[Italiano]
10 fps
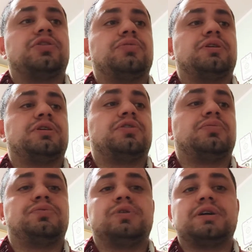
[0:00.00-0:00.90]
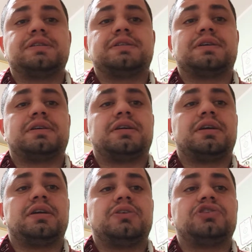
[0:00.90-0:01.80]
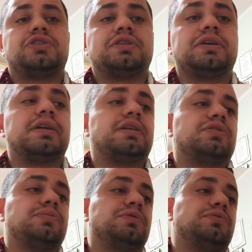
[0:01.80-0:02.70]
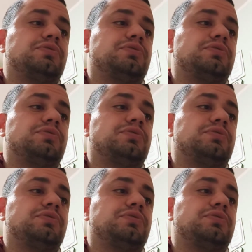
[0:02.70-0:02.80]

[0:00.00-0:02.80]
come lo può essere il Cittadella, come lo